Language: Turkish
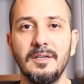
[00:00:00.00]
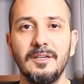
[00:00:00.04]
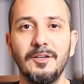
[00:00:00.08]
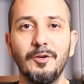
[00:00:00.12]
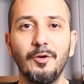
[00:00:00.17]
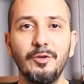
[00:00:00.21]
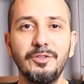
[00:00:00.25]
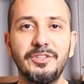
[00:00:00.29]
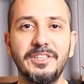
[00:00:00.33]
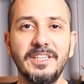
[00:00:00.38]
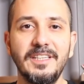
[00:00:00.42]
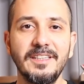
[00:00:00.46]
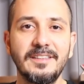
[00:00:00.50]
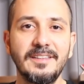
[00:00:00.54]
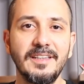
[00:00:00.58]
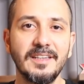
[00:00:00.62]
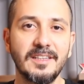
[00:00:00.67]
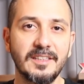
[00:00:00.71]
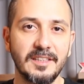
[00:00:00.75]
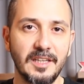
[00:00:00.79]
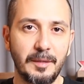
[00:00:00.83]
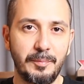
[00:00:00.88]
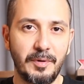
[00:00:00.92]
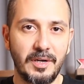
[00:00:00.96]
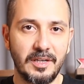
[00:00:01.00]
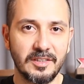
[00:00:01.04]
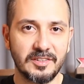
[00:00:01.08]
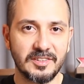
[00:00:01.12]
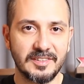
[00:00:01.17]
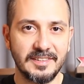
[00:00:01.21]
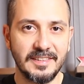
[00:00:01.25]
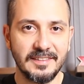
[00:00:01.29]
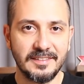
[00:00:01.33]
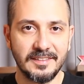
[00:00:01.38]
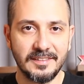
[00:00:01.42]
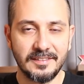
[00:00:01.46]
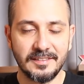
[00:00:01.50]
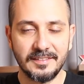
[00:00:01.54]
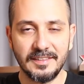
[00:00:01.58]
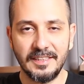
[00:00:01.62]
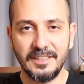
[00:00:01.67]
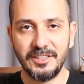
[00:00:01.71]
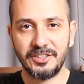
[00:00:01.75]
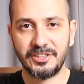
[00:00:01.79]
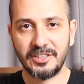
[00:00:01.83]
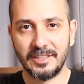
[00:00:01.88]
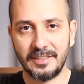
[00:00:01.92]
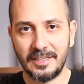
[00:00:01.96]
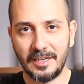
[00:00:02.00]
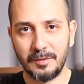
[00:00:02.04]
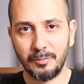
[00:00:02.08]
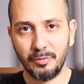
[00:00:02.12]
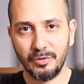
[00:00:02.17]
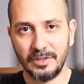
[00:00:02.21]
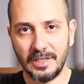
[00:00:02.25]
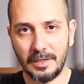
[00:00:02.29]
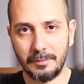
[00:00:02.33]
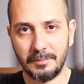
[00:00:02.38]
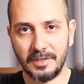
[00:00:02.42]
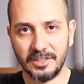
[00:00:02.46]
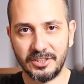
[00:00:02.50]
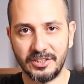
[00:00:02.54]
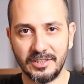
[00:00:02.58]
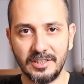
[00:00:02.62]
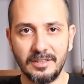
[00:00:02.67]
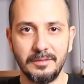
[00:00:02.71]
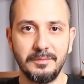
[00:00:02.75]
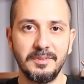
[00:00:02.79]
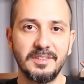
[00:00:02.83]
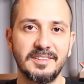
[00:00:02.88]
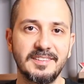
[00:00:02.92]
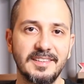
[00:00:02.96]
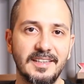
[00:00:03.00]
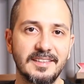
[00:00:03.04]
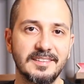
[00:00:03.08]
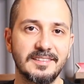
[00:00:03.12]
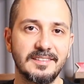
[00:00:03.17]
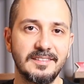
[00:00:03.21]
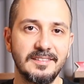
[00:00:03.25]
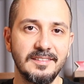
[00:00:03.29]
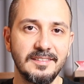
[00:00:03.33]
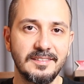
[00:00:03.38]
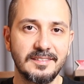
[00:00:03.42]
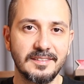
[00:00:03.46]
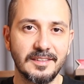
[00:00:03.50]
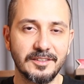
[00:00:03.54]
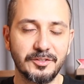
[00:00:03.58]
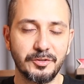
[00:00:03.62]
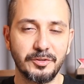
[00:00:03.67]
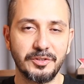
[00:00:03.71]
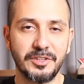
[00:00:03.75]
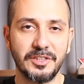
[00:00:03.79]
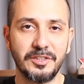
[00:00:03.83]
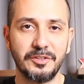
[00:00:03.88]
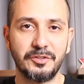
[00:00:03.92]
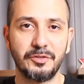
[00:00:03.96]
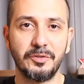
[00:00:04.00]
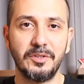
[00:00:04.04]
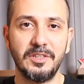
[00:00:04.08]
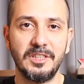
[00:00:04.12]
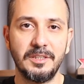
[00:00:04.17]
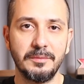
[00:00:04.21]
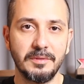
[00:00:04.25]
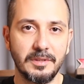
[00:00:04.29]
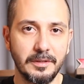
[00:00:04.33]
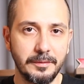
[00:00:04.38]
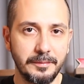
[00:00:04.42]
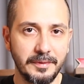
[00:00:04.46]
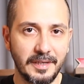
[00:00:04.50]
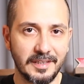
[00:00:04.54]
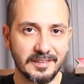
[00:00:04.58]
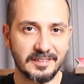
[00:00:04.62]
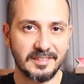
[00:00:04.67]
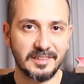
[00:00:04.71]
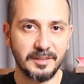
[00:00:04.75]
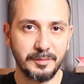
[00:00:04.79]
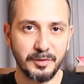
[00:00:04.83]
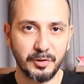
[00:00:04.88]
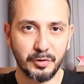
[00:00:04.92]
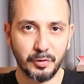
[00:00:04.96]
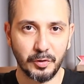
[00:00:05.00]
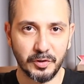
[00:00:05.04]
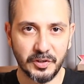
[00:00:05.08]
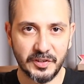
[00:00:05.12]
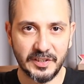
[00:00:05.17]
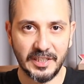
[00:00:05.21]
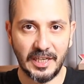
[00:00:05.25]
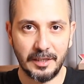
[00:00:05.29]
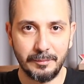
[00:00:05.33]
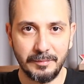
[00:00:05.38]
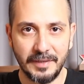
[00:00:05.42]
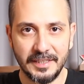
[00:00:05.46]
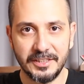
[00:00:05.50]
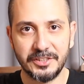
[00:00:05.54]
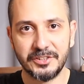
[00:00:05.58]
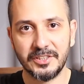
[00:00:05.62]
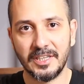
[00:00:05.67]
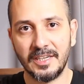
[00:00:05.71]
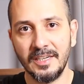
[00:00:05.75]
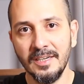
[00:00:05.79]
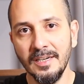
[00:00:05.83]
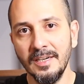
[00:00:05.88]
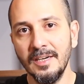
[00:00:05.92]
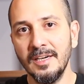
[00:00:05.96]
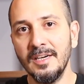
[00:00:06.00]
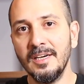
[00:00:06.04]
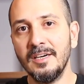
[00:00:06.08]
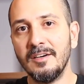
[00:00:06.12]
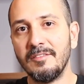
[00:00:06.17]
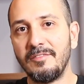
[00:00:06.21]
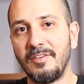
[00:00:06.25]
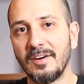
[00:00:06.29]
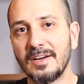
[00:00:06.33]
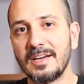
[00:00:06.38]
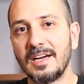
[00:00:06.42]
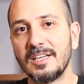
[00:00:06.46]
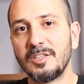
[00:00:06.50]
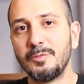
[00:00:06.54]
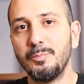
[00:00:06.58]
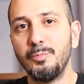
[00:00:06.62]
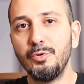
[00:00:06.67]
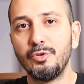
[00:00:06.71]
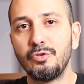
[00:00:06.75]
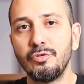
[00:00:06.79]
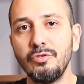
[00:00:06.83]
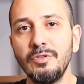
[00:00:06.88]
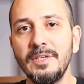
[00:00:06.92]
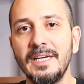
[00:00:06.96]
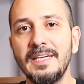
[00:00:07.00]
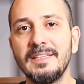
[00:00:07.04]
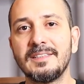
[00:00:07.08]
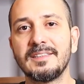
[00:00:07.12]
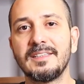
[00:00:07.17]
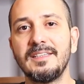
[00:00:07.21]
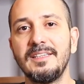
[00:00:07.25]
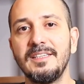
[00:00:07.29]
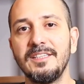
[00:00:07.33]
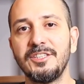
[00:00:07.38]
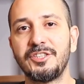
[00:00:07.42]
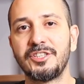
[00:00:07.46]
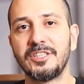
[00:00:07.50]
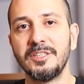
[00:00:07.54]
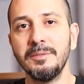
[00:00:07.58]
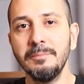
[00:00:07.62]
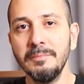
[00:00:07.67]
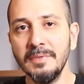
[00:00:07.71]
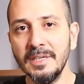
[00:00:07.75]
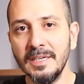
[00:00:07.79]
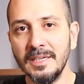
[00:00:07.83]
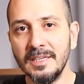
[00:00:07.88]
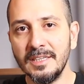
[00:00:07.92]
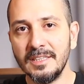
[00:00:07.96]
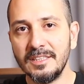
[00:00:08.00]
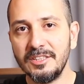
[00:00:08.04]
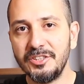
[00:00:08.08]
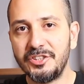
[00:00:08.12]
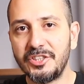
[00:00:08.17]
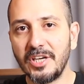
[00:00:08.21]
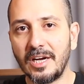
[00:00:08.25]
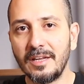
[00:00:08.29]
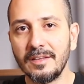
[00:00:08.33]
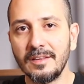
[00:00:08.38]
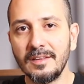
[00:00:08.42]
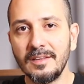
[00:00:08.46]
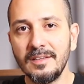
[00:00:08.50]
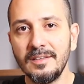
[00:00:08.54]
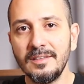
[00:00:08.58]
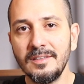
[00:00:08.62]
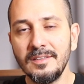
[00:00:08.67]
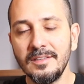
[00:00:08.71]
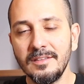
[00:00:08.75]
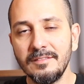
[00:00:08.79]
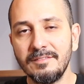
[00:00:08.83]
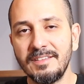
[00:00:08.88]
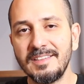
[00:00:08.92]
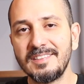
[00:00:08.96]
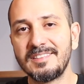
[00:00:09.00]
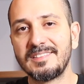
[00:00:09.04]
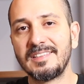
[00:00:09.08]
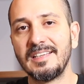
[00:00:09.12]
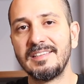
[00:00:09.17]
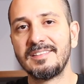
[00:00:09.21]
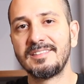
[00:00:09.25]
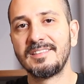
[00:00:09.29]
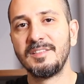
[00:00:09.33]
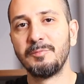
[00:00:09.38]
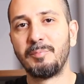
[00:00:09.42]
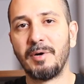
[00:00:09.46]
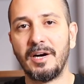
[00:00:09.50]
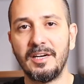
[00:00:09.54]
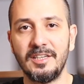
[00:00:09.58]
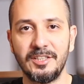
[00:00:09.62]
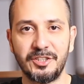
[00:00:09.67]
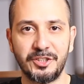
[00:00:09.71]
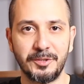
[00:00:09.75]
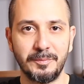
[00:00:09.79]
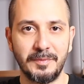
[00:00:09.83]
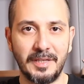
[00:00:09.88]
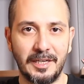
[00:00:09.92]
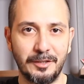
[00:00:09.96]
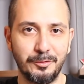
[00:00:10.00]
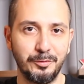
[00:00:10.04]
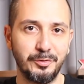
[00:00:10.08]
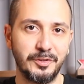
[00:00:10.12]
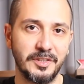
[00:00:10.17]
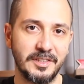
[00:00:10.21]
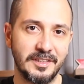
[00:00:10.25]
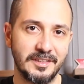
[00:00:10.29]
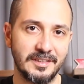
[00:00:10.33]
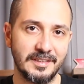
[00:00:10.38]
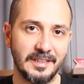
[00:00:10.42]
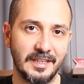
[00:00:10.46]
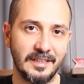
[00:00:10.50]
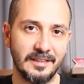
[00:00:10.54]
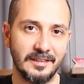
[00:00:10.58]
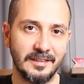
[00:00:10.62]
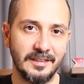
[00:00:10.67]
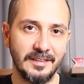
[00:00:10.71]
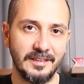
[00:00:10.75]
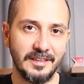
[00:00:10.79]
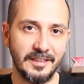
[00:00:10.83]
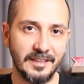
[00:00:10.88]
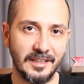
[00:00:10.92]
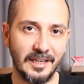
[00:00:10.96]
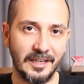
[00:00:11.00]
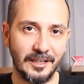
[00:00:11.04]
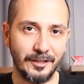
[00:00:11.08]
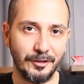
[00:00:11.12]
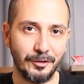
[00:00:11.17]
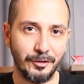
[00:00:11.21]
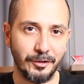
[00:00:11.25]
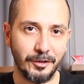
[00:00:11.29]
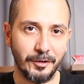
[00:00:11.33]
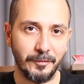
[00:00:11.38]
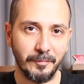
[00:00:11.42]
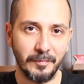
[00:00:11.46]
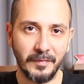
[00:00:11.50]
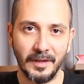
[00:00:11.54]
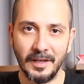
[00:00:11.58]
Öncelikle Clubhouse nedir, ne işe yarar bundan başlayalım isterseniz. Az önce de söylediğim gibi aslında bir sosyal mecra fakat bütün etkileşim canlı ve sesli paylaşımlar üzerinden ilerliyor.